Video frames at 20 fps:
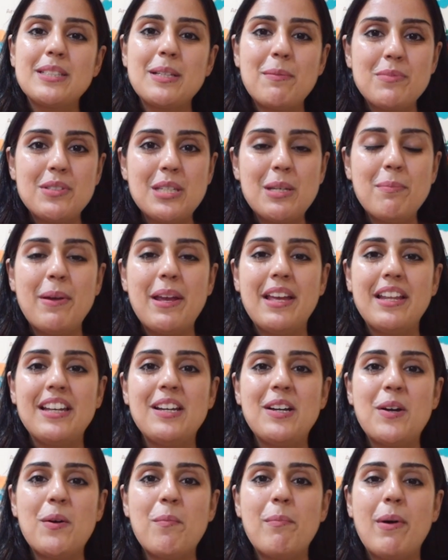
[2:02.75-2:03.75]
सबसे
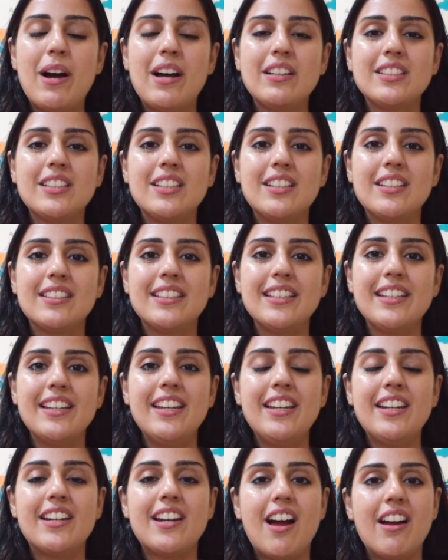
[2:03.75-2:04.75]
पहले हम बात करते
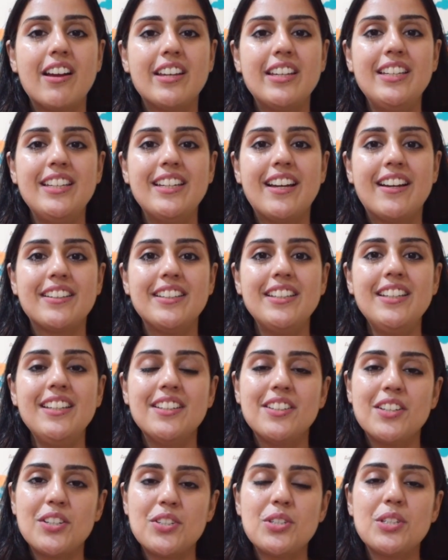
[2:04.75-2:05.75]
हैं रागी यानी
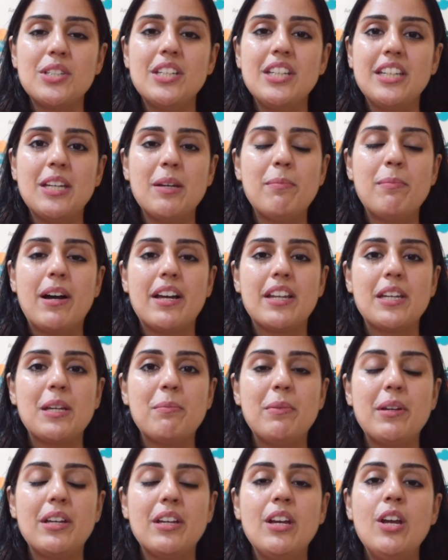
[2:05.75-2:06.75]
नचनी के बारे
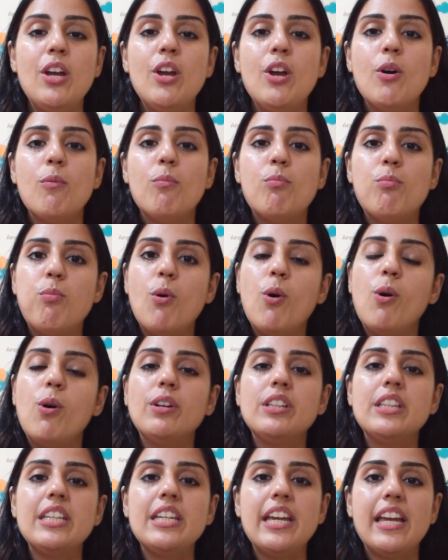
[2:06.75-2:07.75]
में
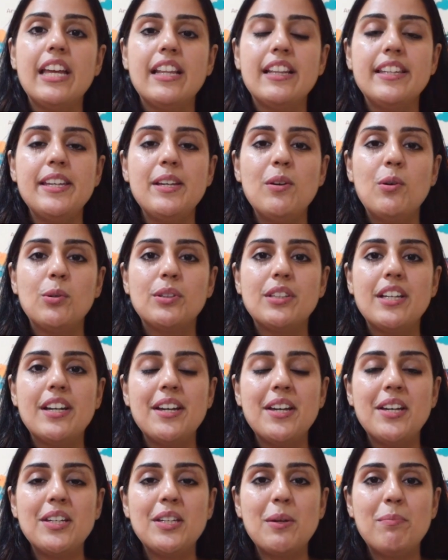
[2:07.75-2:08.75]
बहुत ही हेल्दी होता
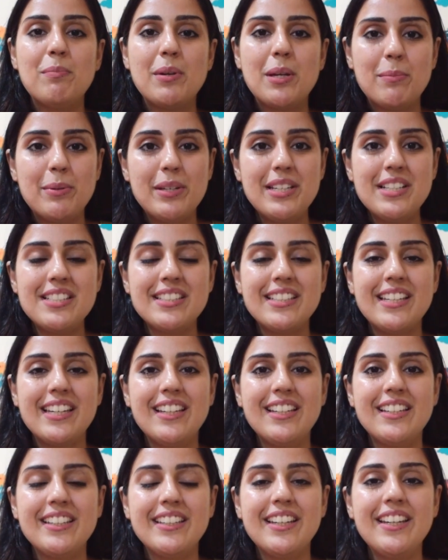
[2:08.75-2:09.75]
है ये बेबीज़
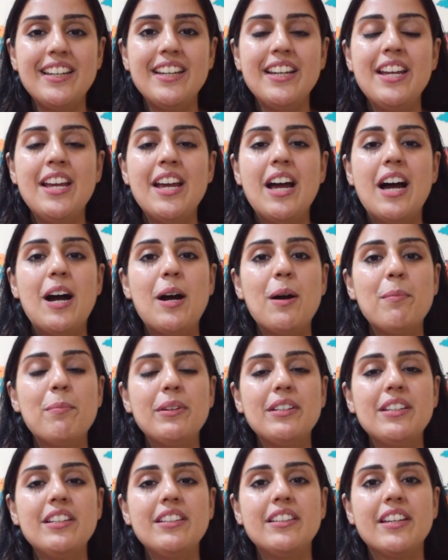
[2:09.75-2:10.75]
के लिए आप
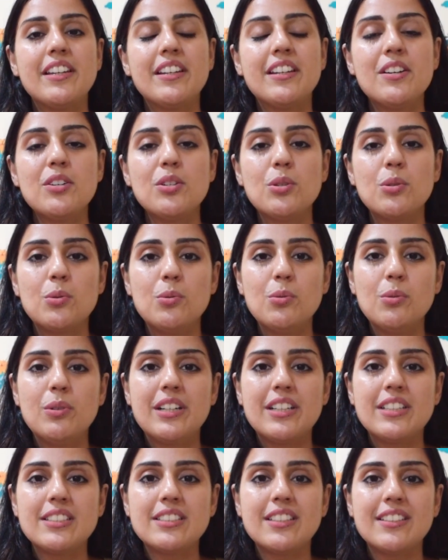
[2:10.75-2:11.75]
इन्हें देना शुरू
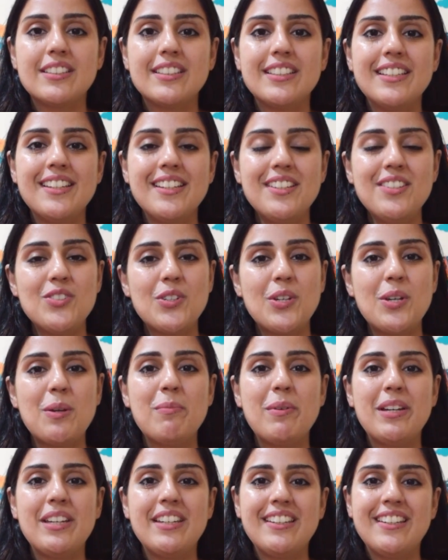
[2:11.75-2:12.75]
कर सकते हैं
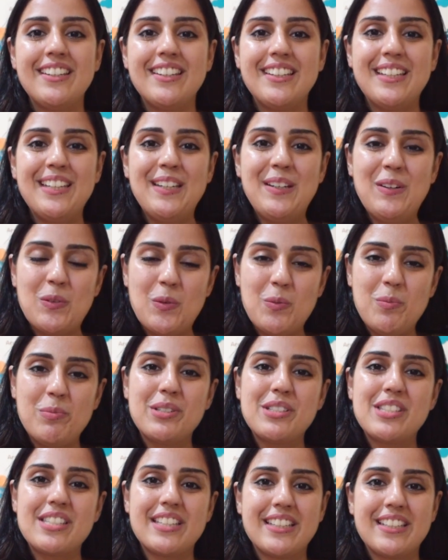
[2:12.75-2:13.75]
छः महीने की
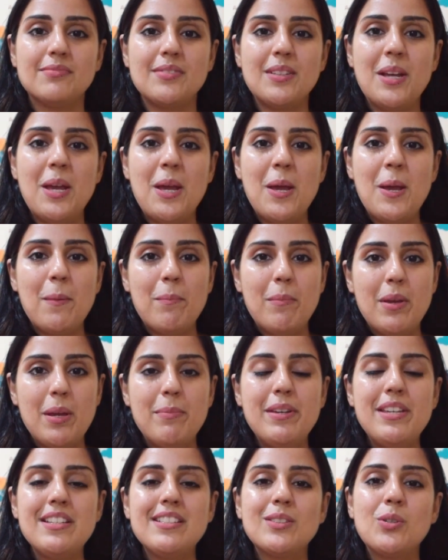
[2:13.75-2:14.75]
उम्र से
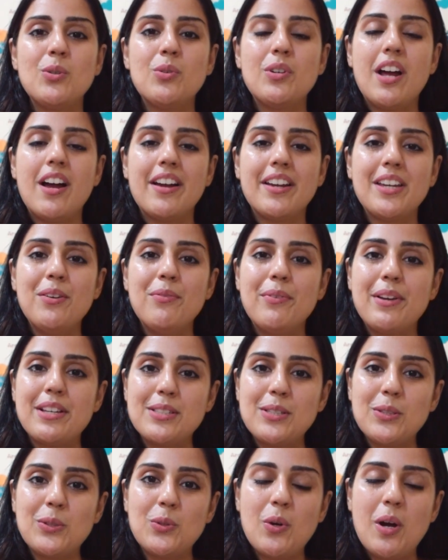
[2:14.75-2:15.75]
बेबीज़ को रागी
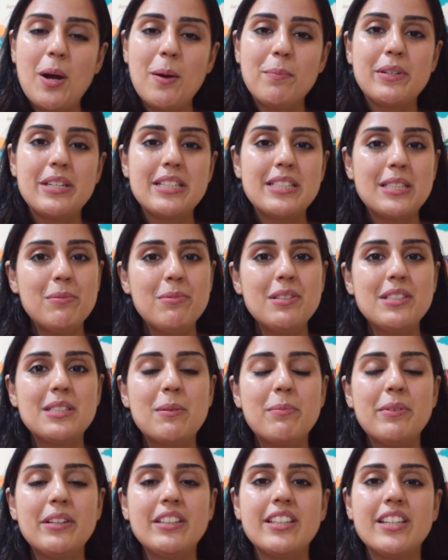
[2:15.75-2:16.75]
वैसे तो आप किसी भी
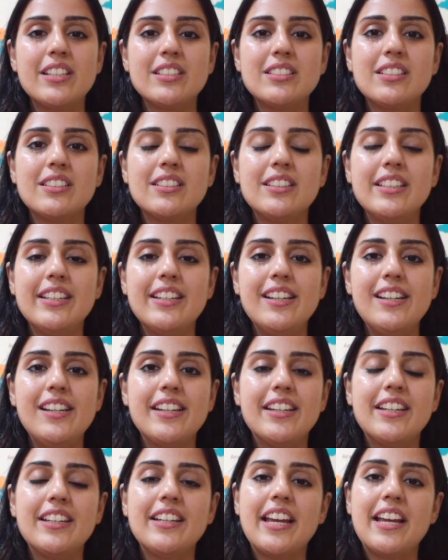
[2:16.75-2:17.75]
समय दे सकते हैं
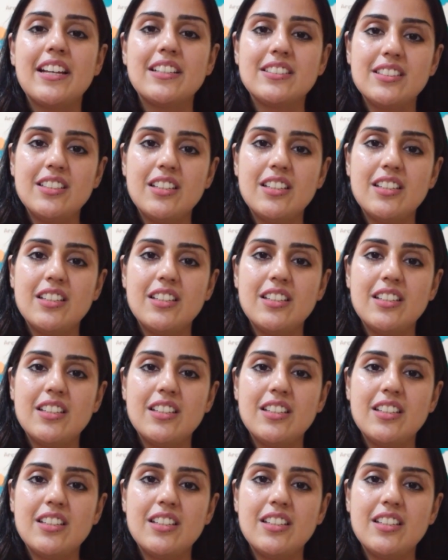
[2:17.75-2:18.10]
लेकिन एज अ